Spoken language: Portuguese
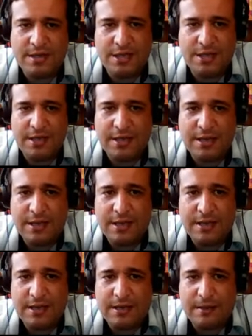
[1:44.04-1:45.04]
de
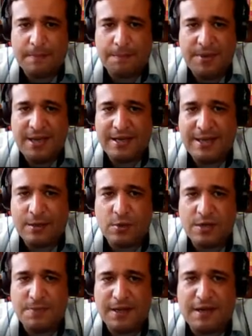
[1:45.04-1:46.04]
π até
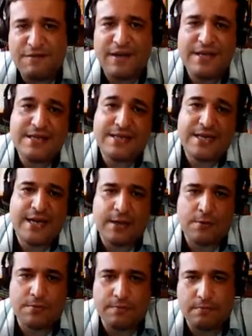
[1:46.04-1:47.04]
2π, ela vale
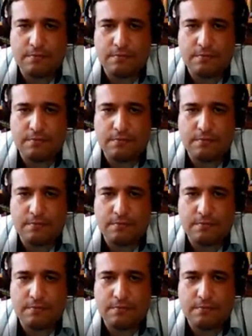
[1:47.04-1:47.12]
zero.